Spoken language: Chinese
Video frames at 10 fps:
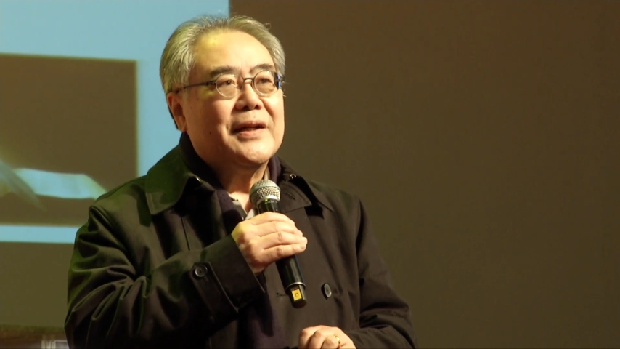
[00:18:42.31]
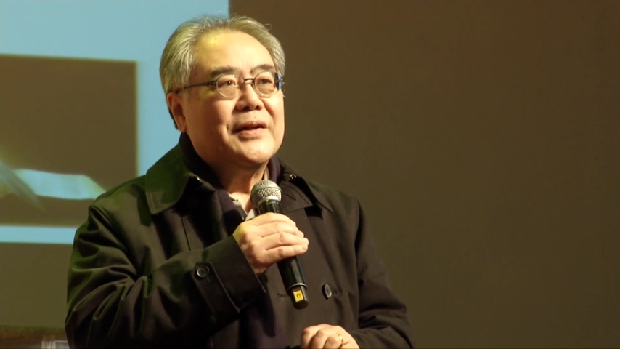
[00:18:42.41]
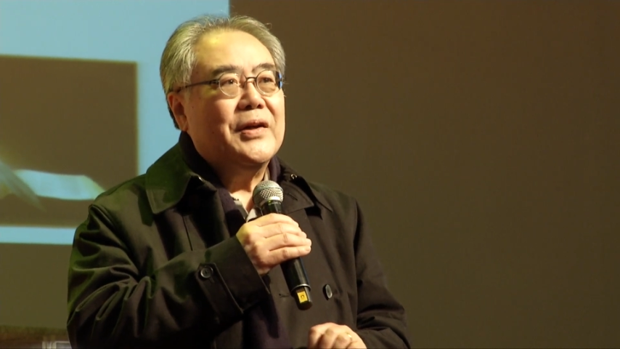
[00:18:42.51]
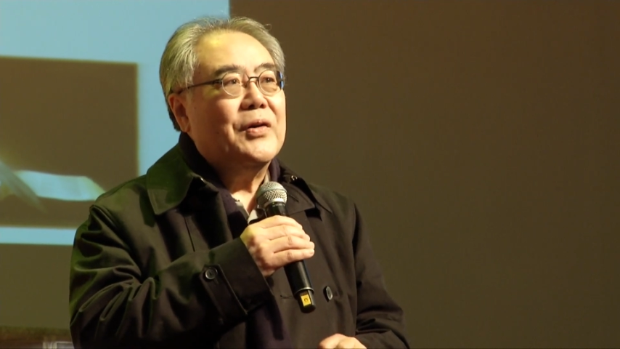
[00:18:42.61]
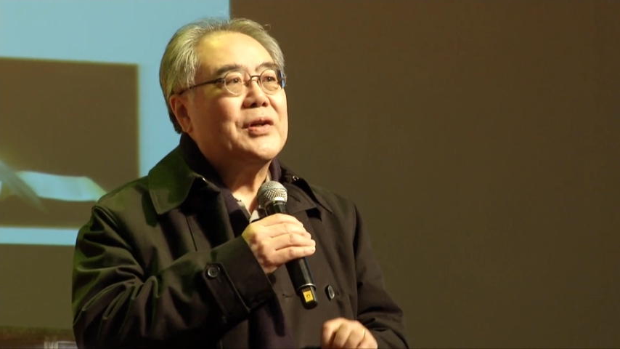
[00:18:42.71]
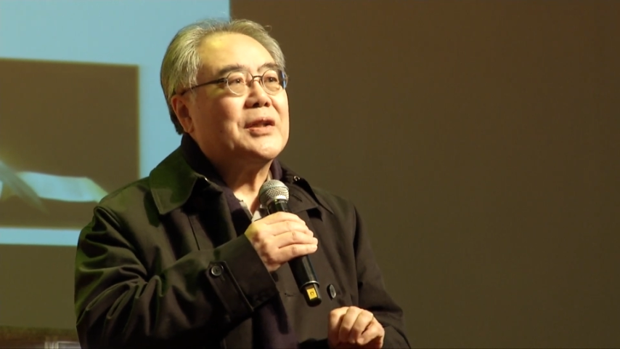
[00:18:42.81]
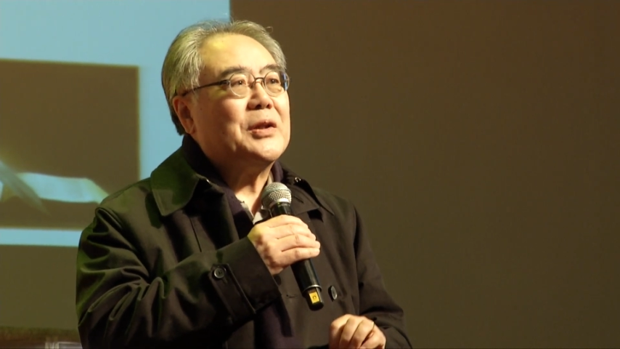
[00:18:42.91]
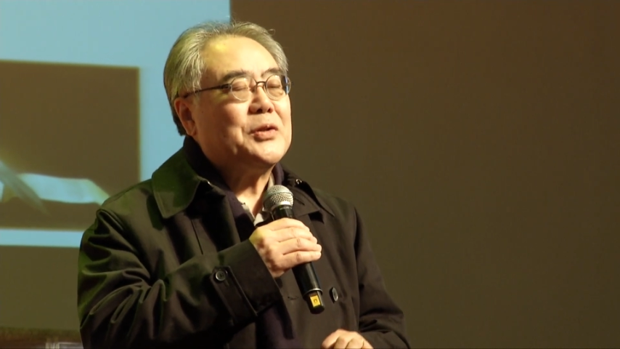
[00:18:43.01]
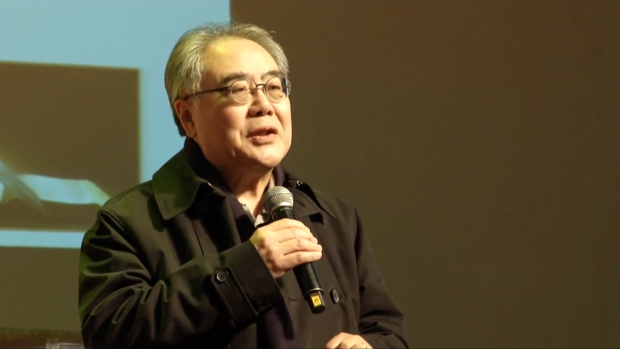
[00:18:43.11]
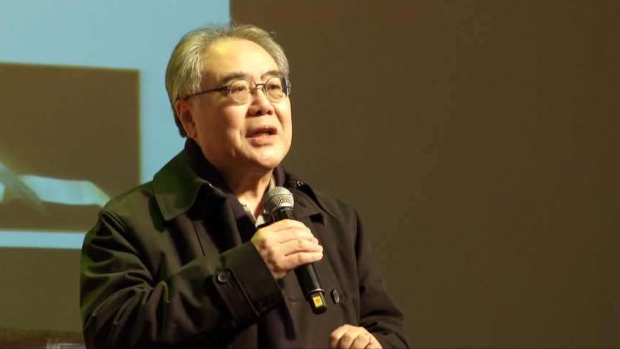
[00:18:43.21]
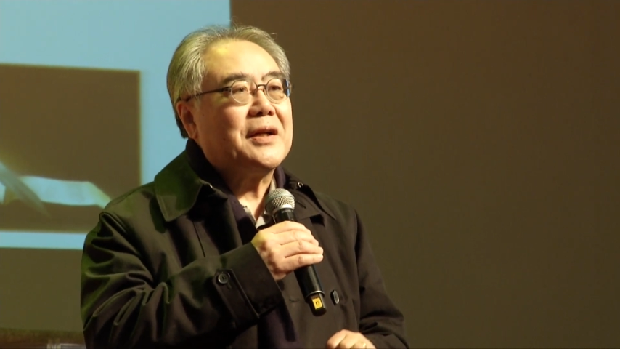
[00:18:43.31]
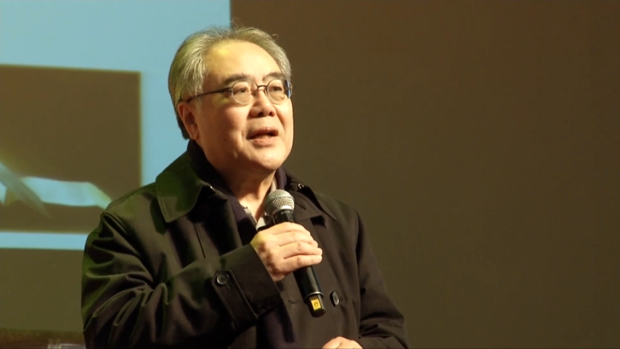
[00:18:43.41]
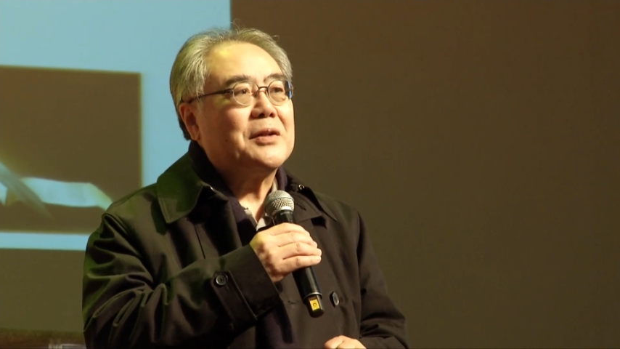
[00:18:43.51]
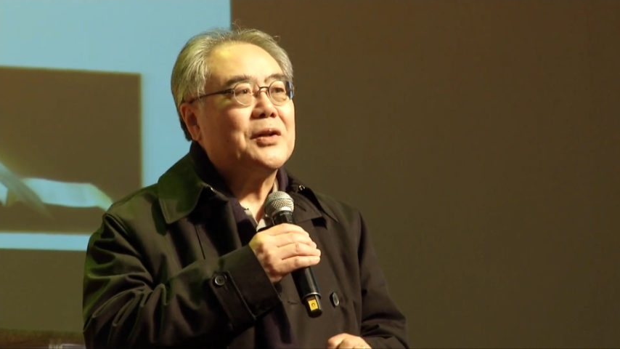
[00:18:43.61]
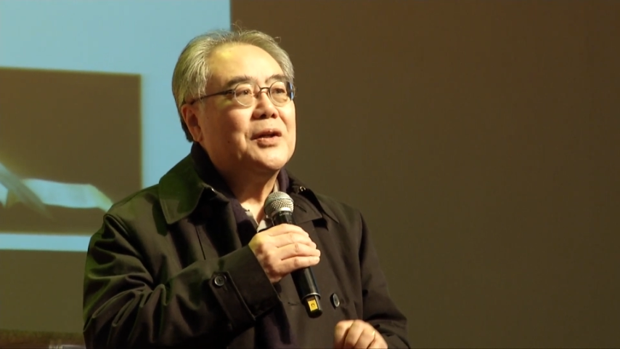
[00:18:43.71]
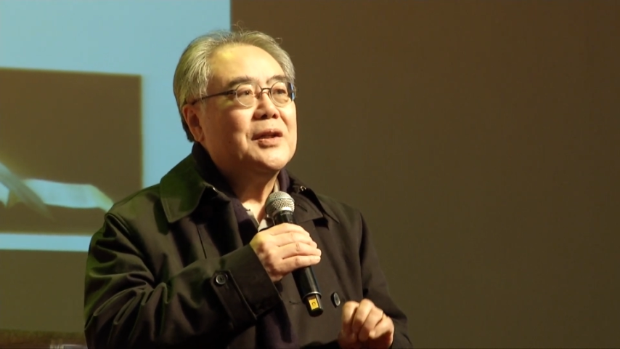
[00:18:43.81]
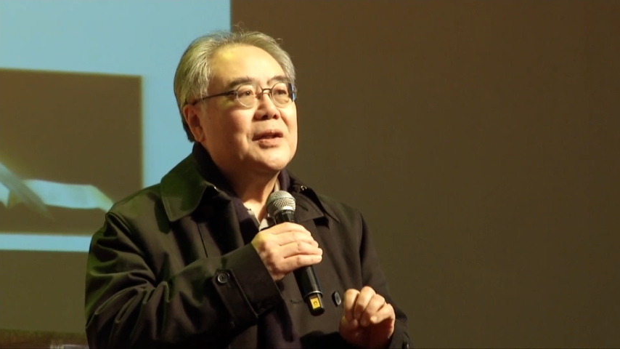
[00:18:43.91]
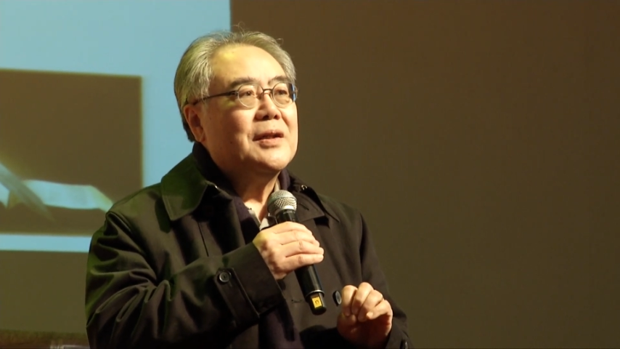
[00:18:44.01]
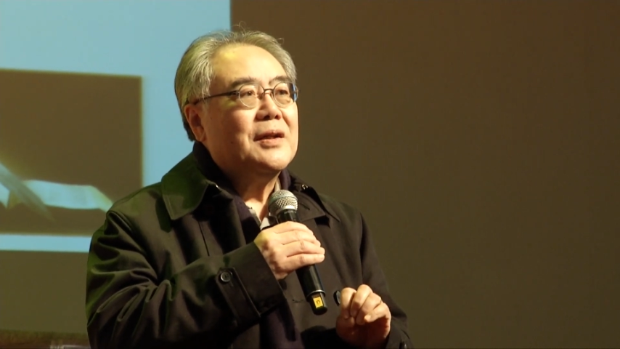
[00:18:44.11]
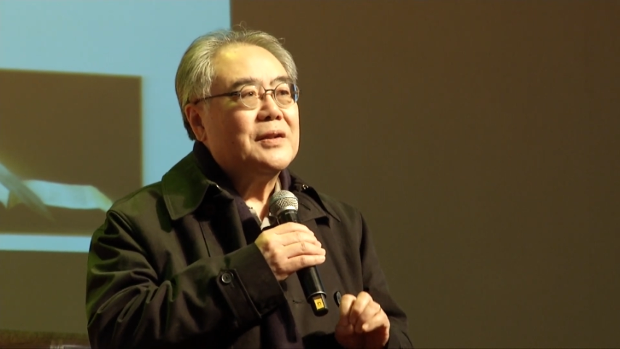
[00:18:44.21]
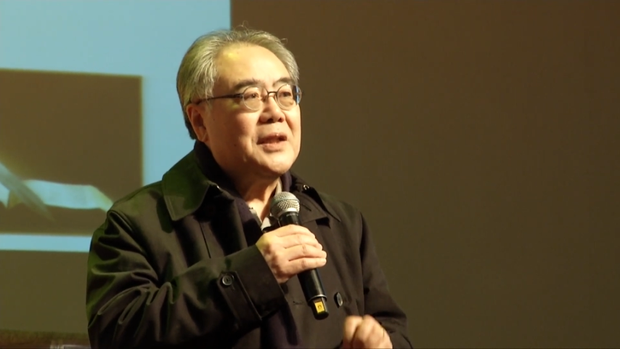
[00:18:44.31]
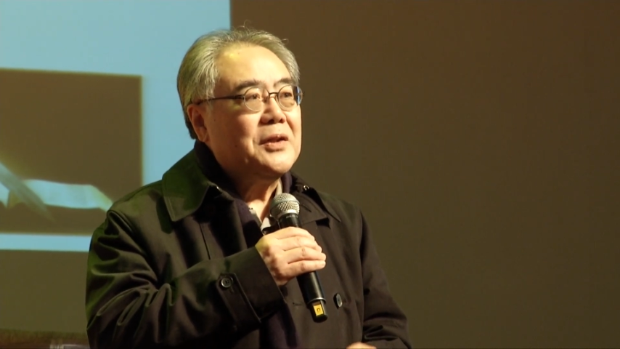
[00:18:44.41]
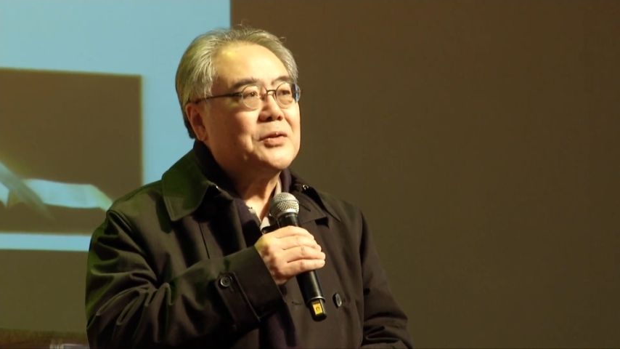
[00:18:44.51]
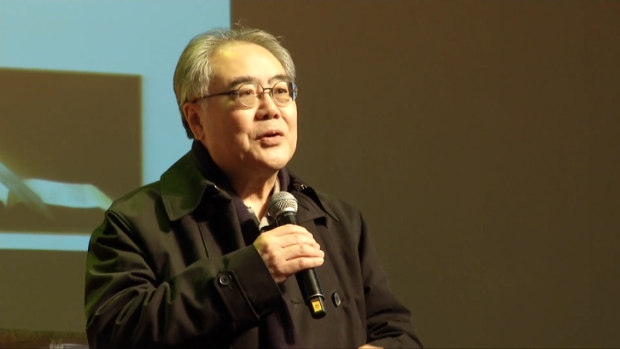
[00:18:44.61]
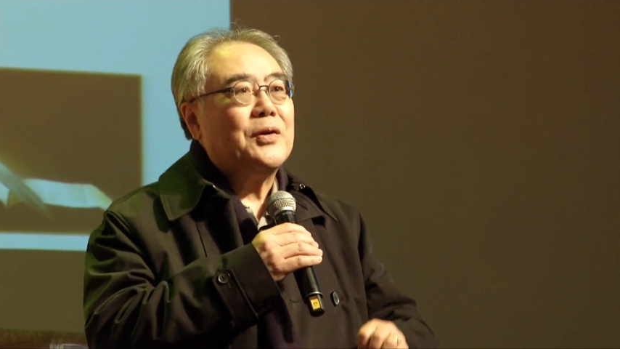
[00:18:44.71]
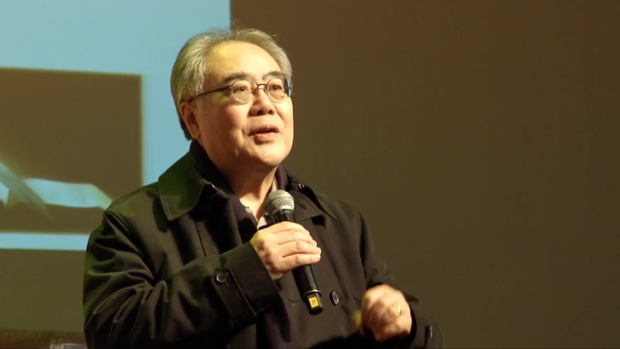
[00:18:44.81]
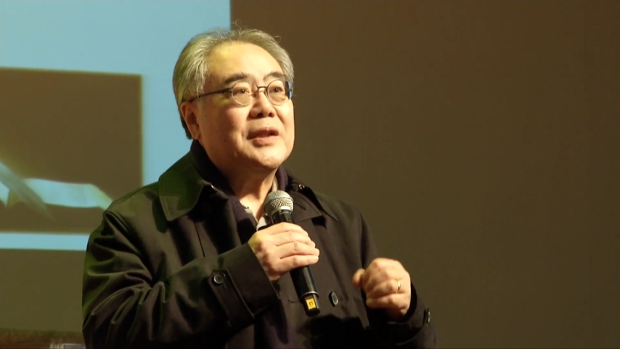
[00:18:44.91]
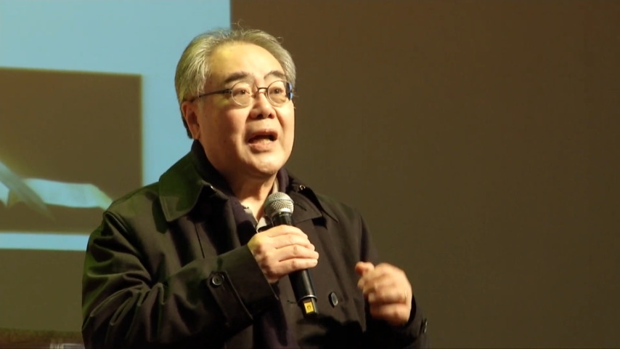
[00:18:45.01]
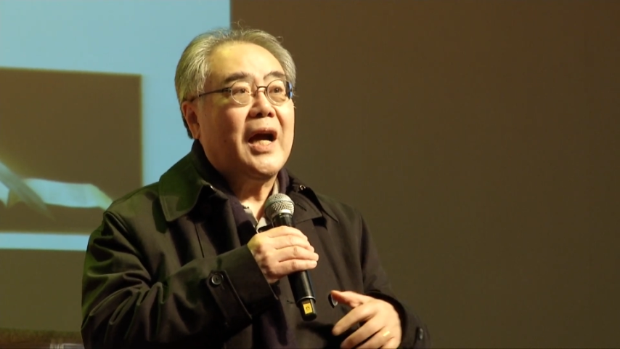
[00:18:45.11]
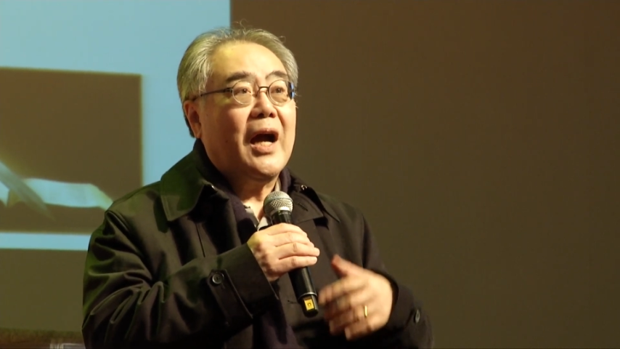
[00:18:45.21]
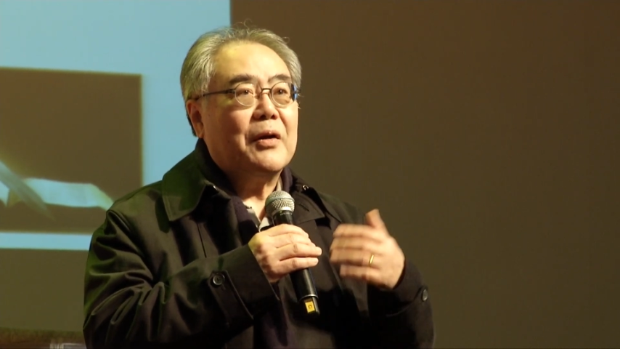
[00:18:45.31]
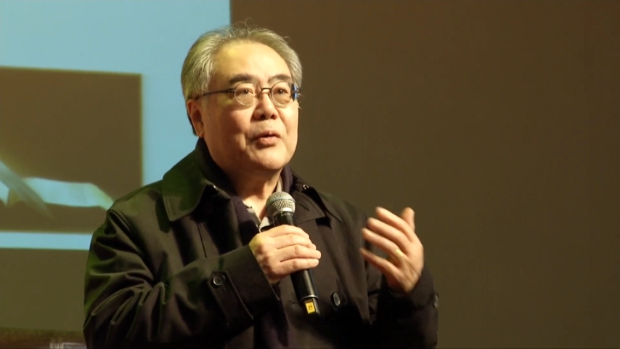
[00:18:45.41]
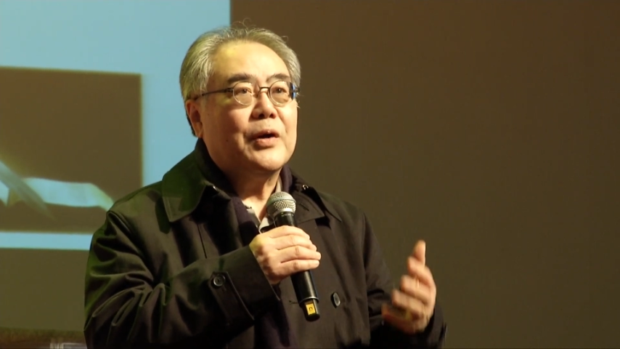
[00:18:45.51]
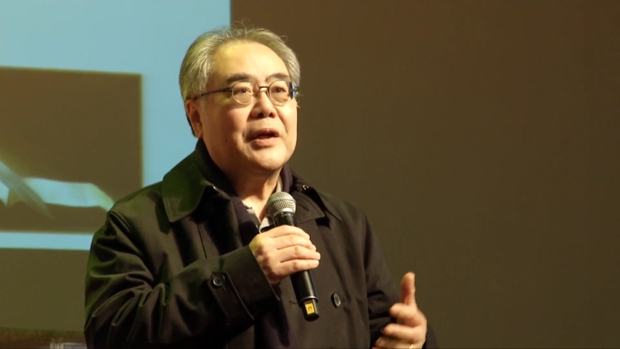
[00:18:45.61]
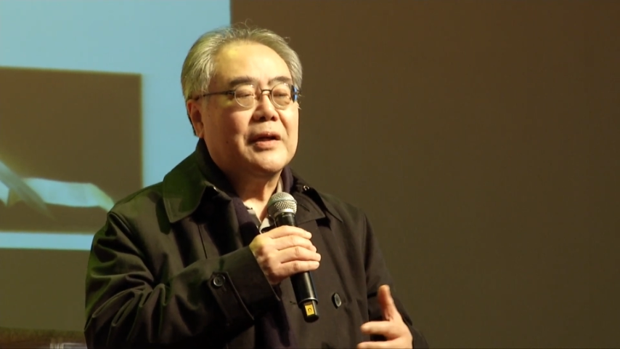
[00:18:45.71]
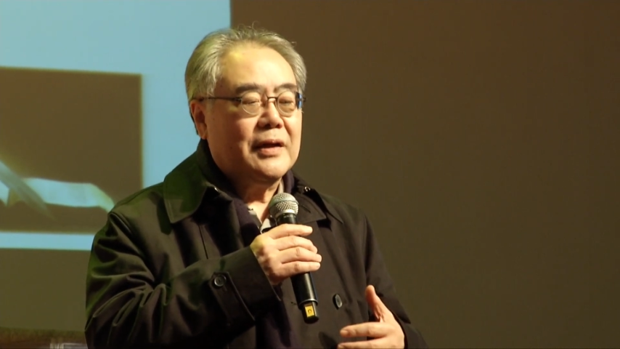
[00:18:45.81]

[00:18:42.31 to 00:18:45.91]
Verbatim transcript: 有个的学生跟他说：“听说你很会，